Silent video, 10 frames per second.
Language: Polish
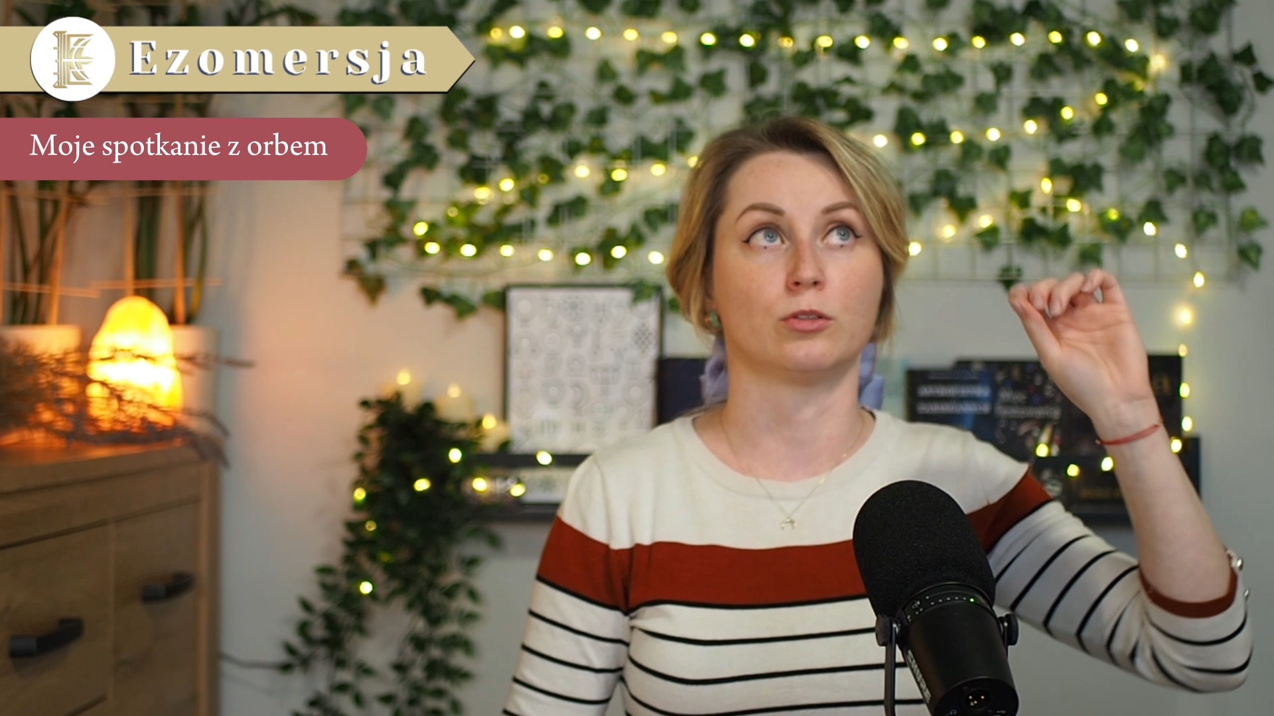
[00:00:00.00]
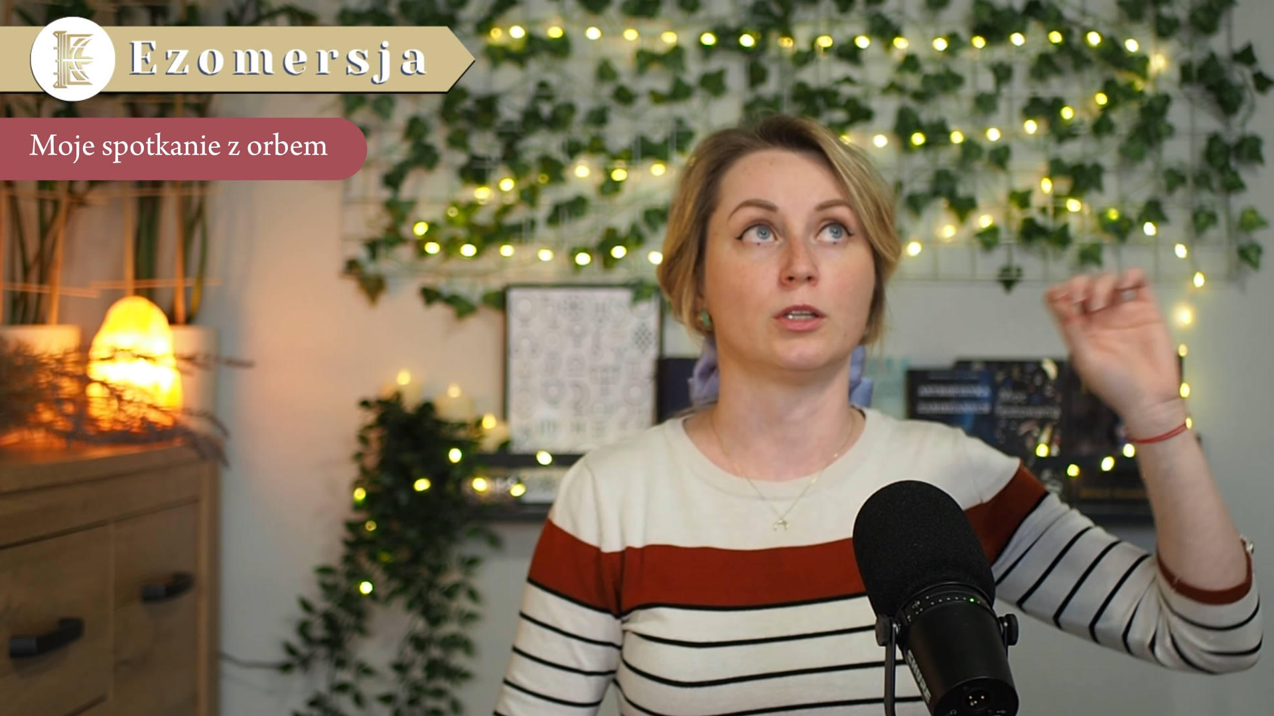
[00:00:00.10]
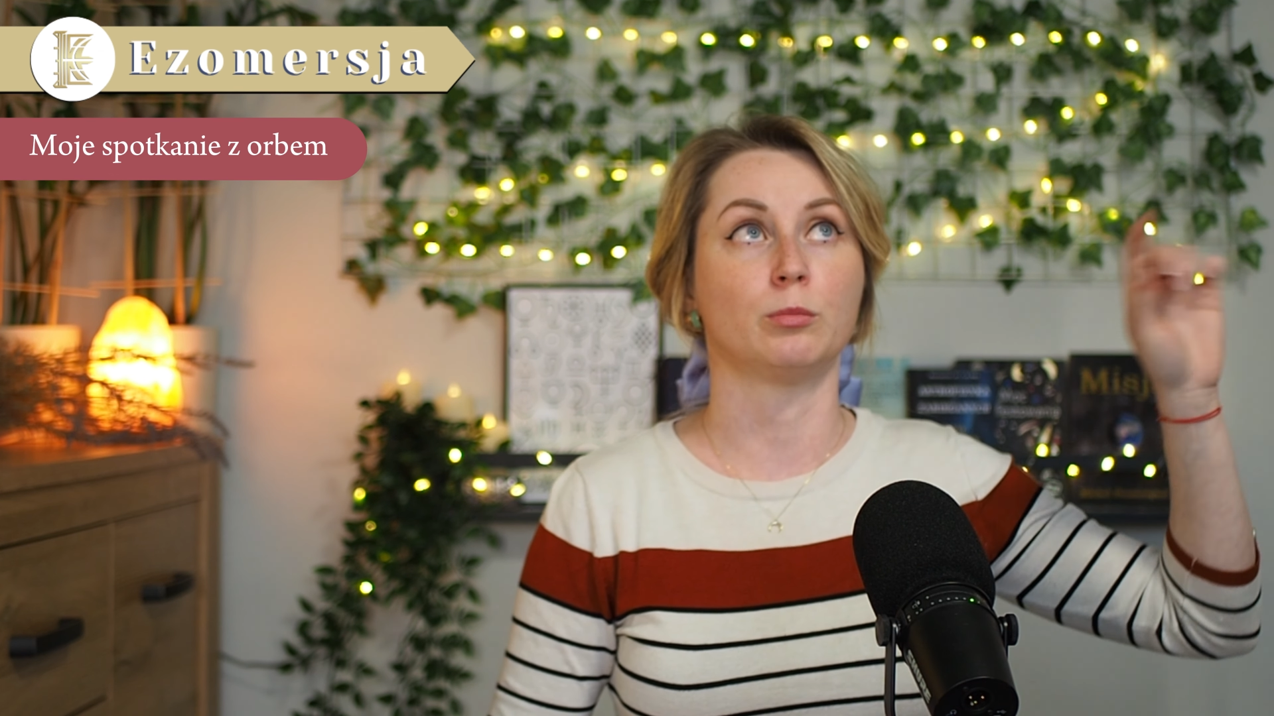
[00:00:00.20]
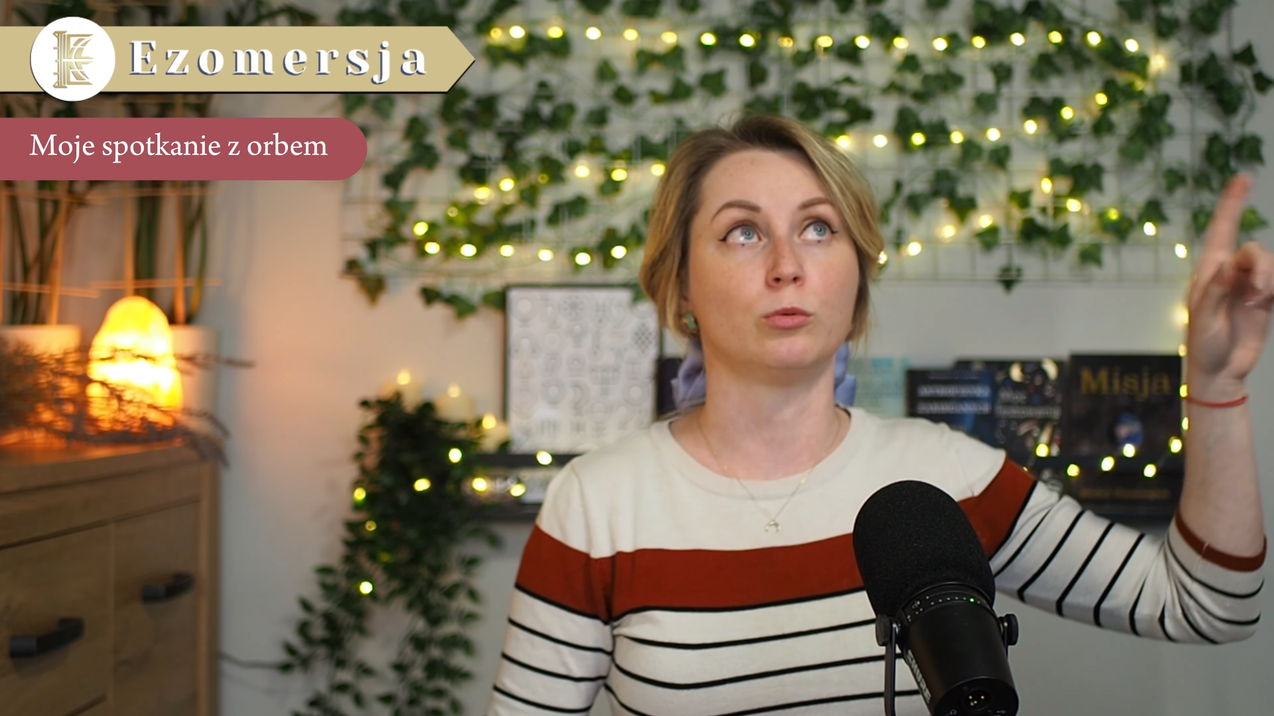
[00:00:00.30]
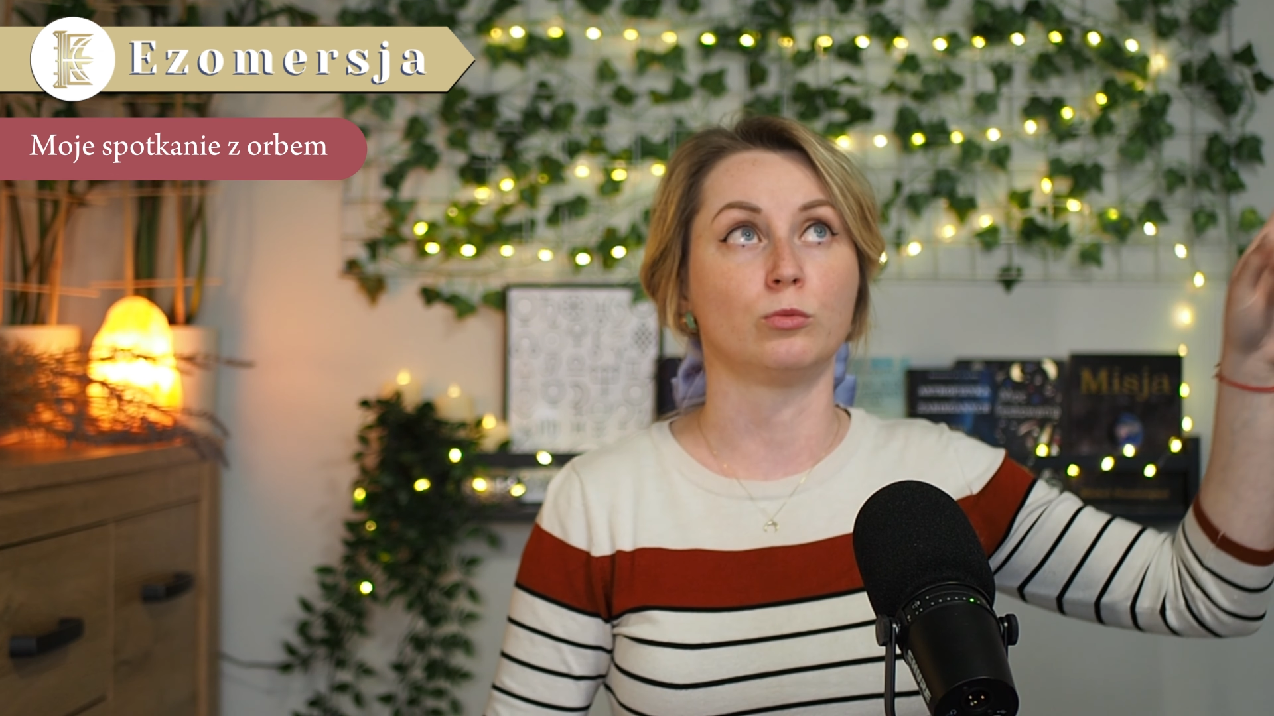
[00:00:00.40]
To
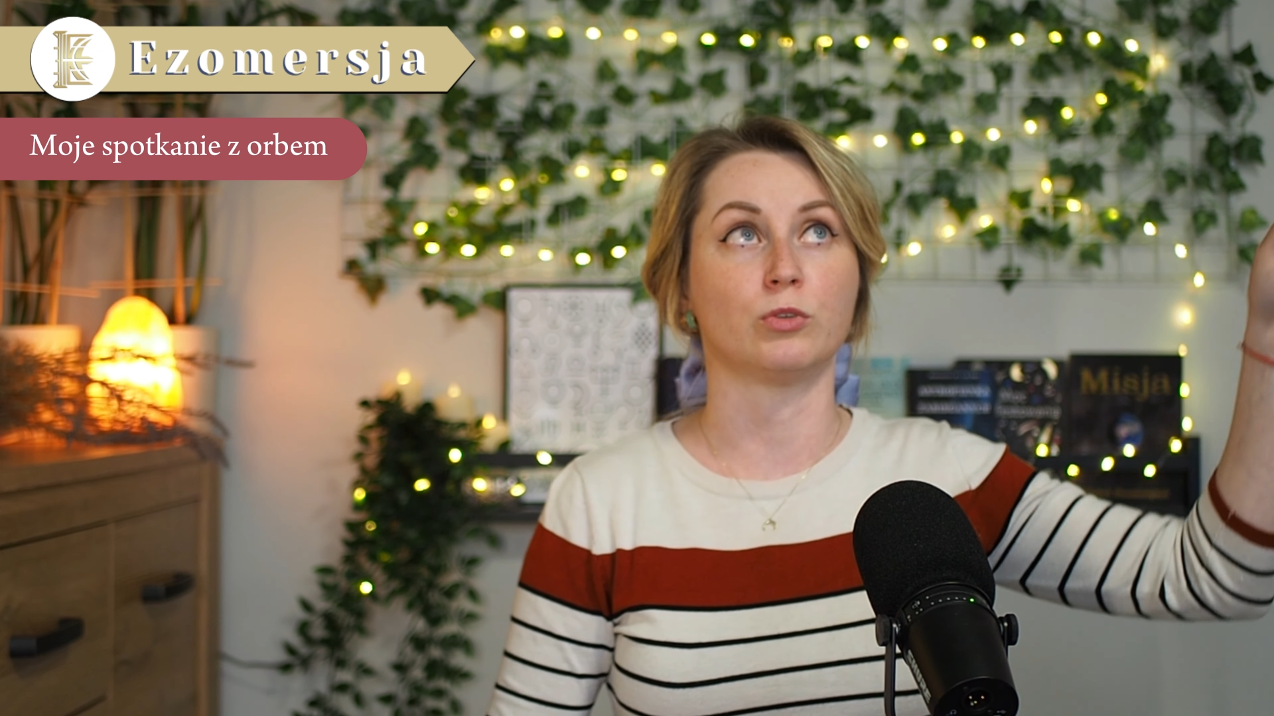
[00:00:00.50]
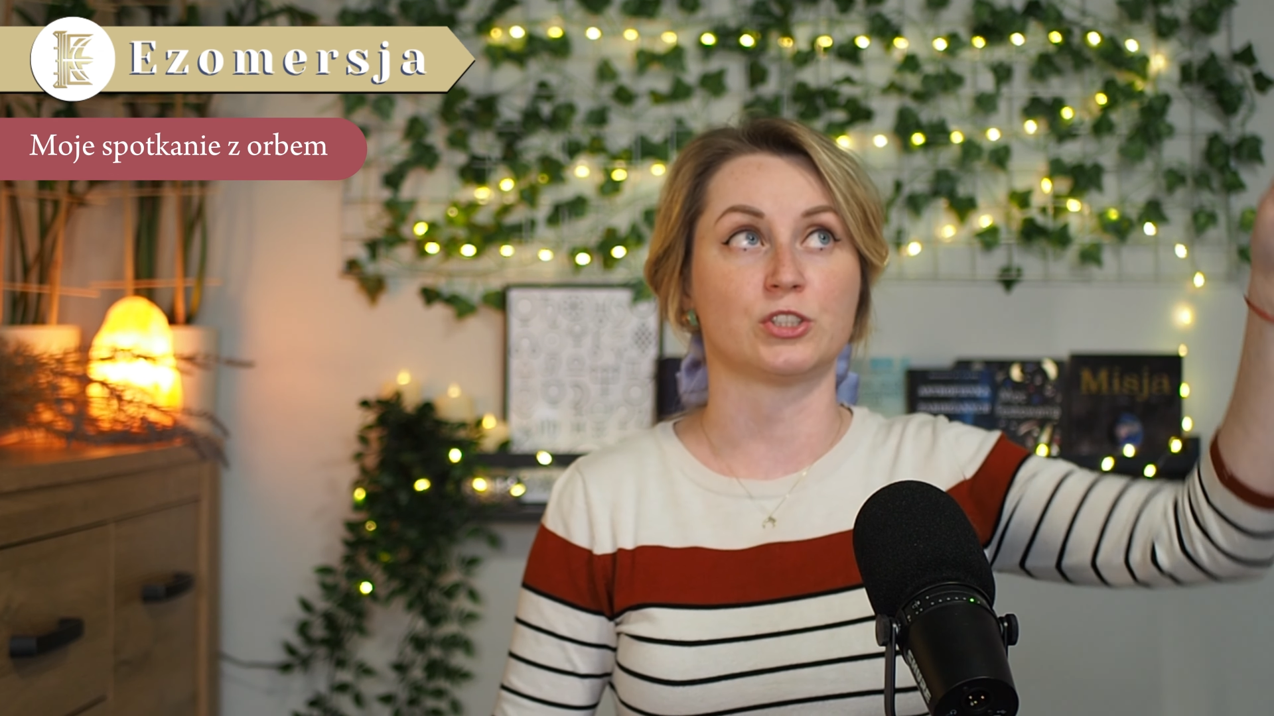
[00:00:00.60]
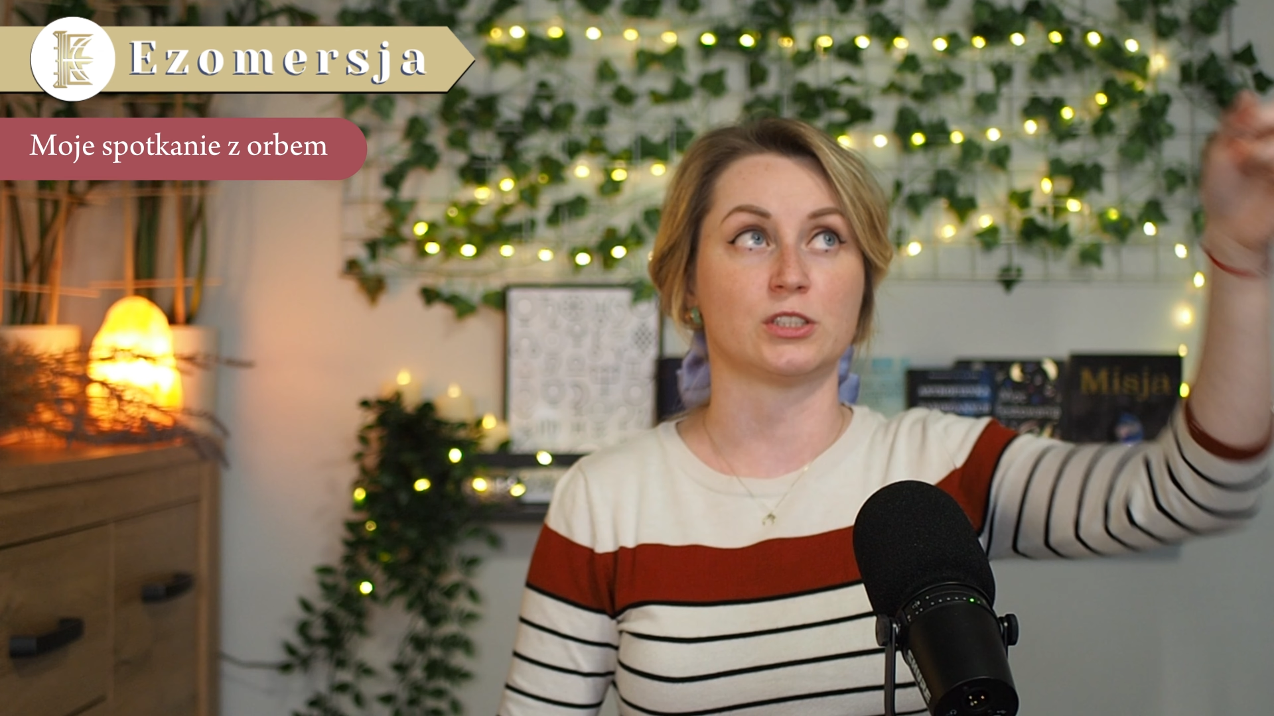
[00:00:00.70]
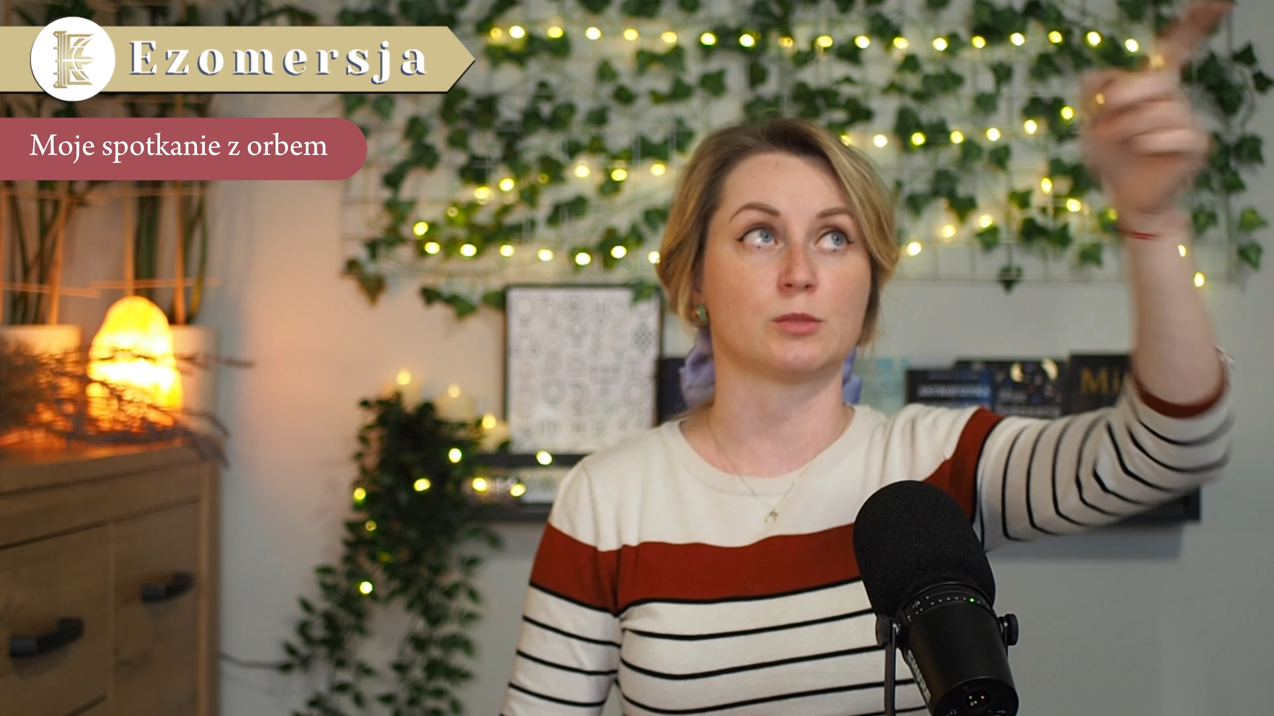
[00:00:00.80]
nie był właśnie